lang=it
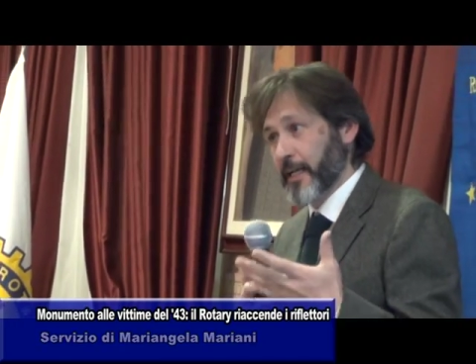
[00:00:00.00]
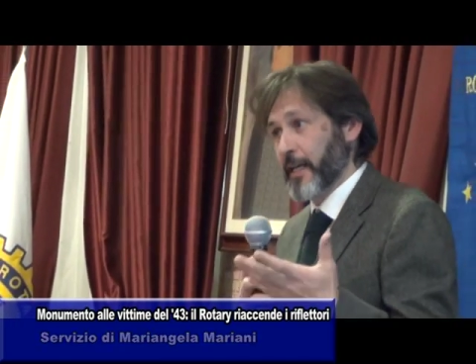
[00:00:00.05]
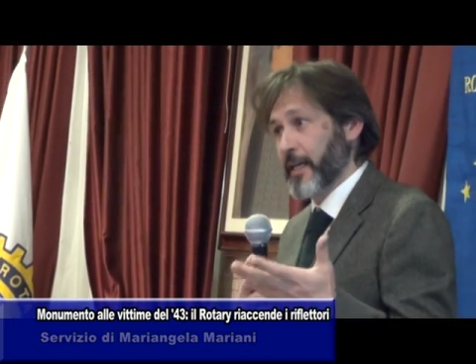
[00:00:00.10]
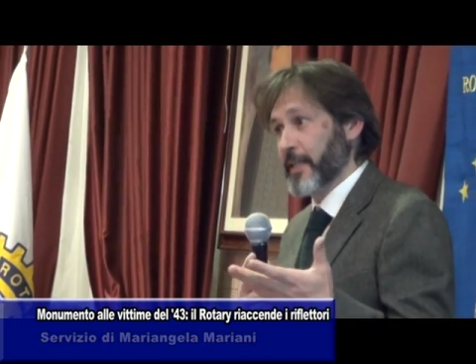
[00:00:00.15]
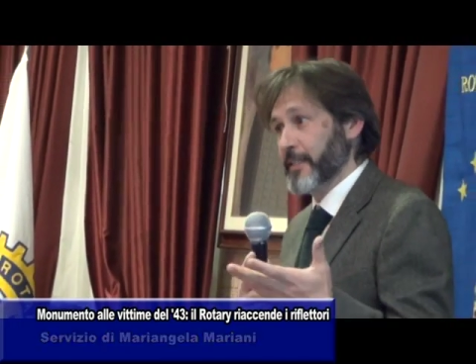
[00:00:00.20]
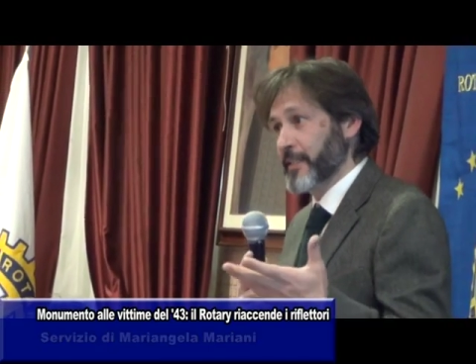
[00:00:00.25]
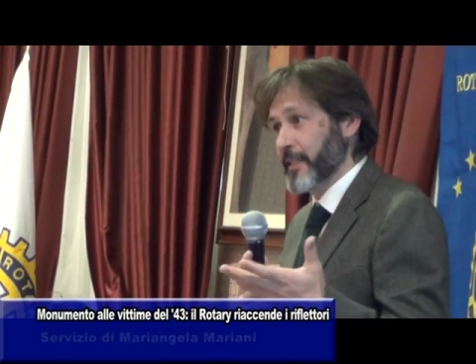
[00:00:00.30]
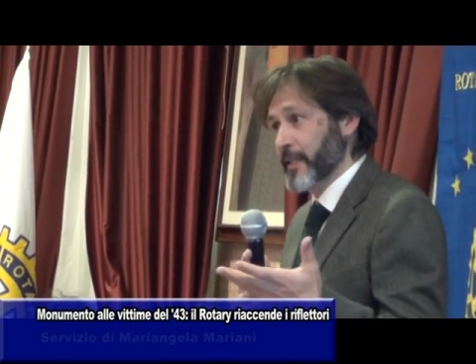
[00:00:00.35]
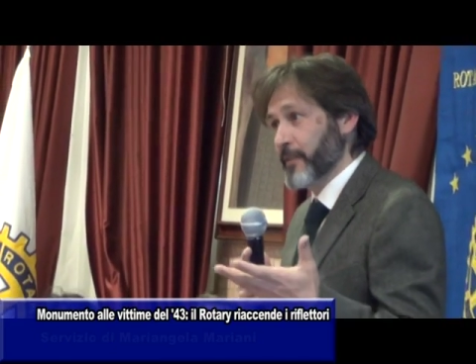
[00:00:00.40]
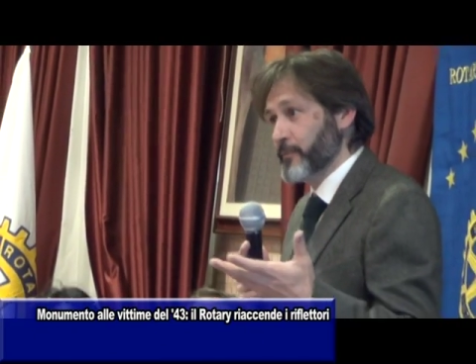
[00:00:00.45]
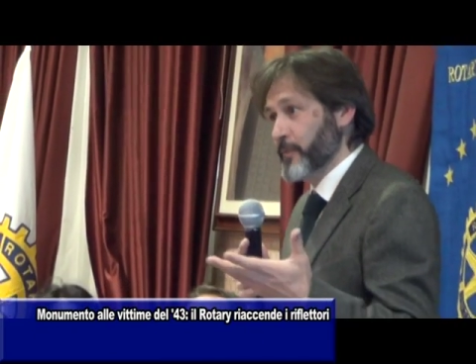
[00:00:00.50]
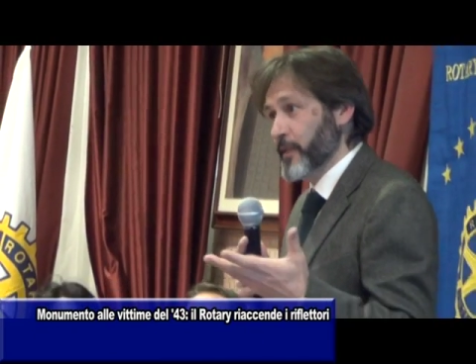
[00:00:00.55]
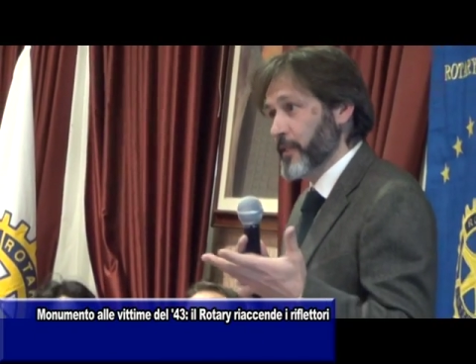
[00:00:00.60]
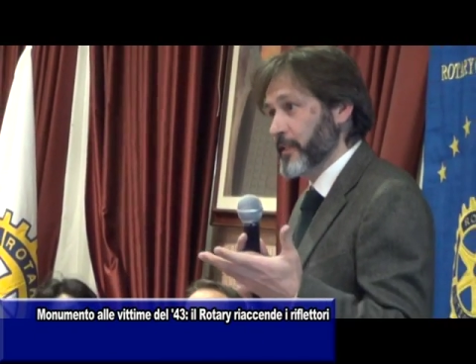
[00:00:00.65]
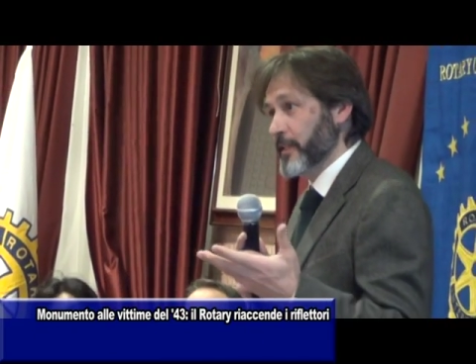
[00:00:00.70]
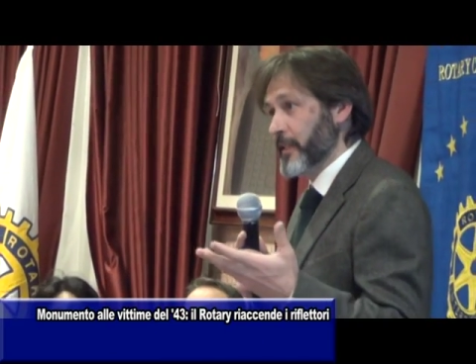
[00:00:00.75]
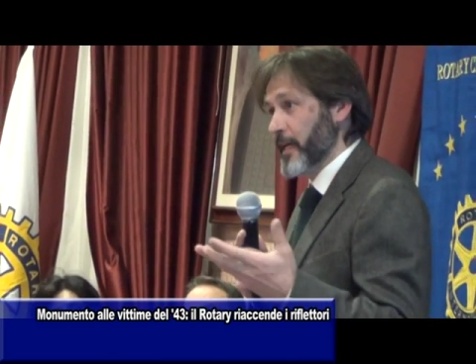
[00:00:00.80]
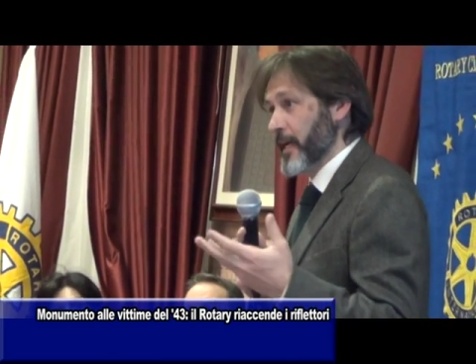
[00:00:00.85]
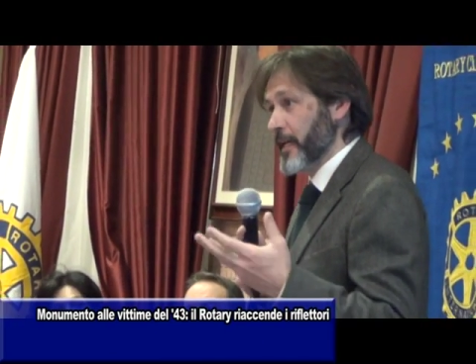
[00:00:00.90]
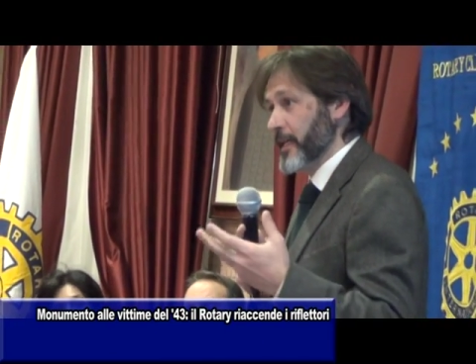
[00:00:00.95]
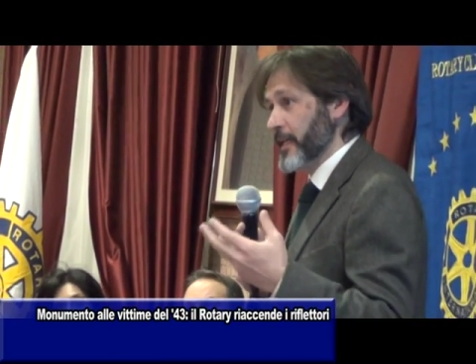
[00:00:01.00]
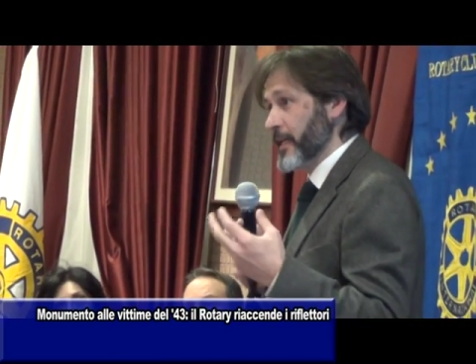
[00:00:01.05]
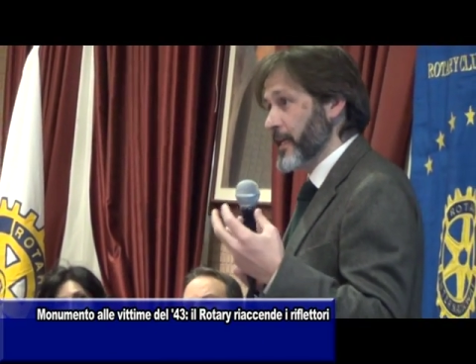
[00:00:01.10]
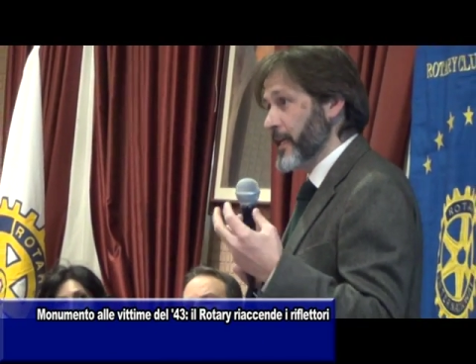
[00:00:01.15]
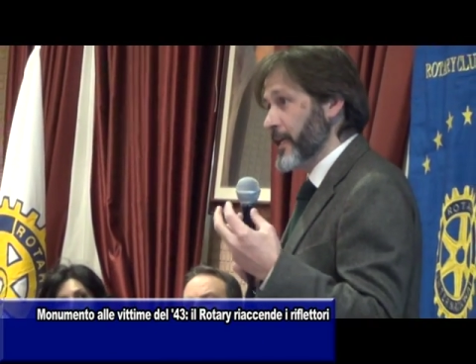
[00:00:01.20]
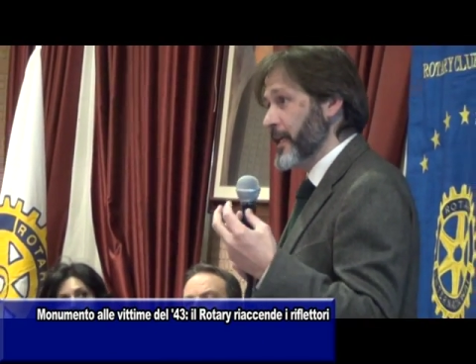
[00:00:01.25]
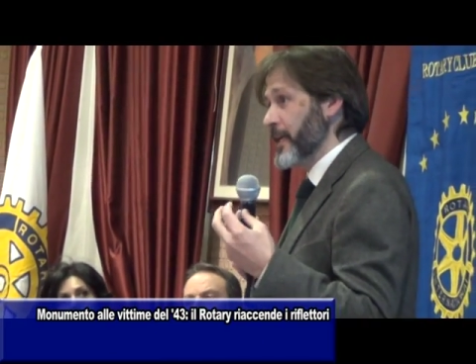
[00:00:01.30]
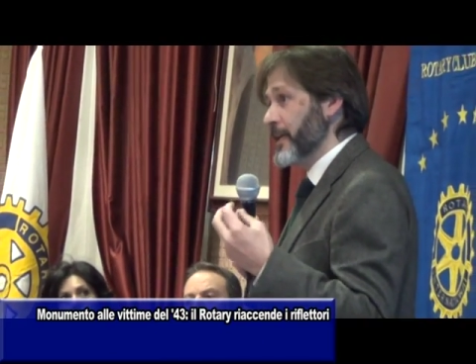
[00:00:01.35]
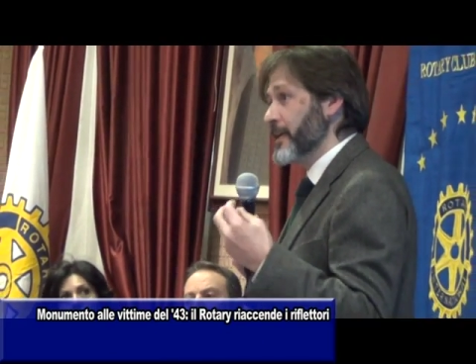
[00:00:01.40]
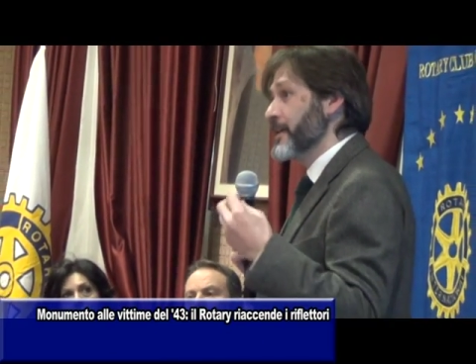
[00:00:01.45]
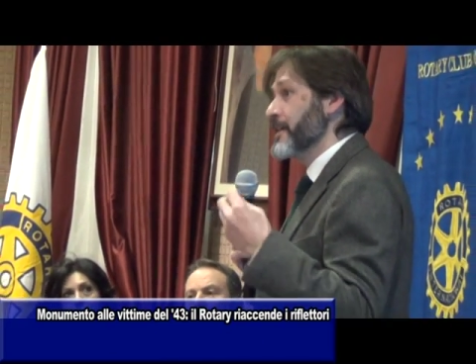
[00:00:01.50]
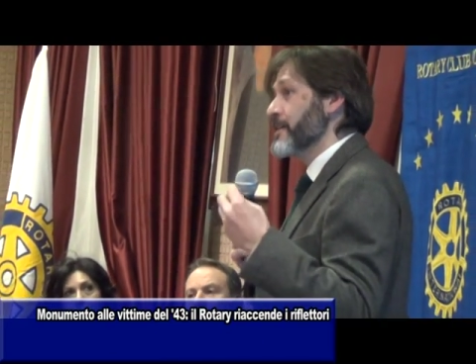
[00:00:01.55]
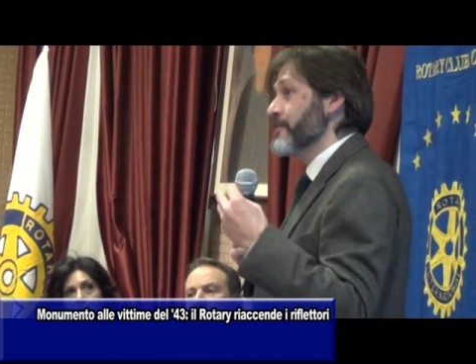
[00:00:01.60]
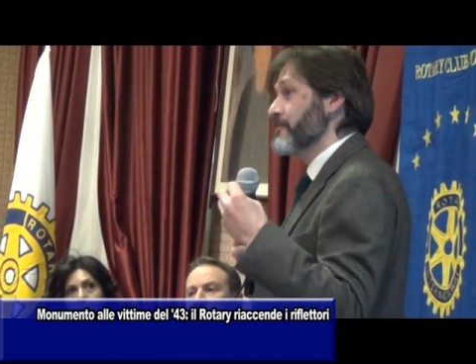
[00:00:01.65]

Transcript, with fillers: carattere ambientale che